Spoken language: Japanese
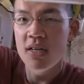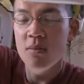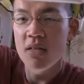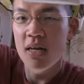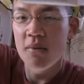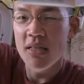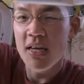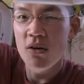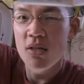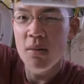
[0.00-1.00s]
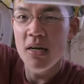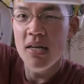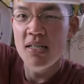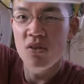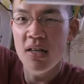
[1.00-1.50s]
リームからまたいろんな
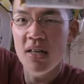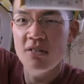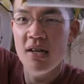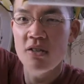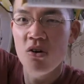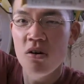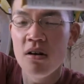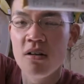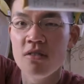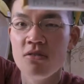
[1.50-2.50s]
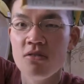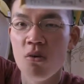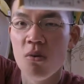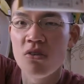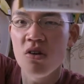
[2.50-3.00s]
バリエーションが出てくれると
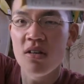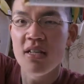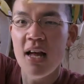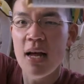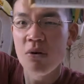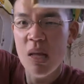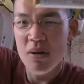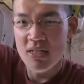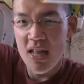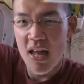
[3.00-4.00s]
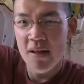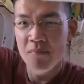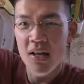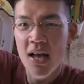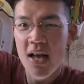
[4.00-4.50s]
思うと期待が持てますね
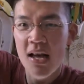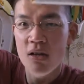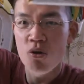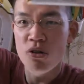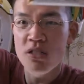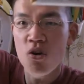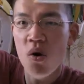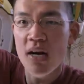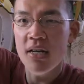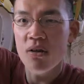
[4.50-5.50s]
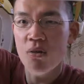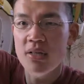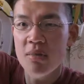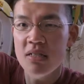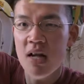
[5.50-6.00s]
ご視聴ありがとうご
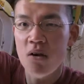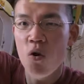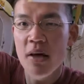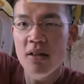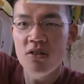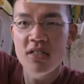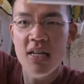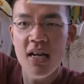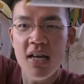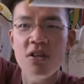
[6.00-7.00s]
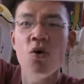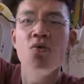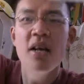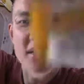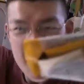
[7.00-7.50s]
ざいましたコメントしていただけると
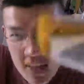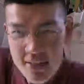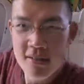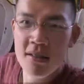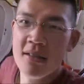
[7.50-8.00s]
嬉しいです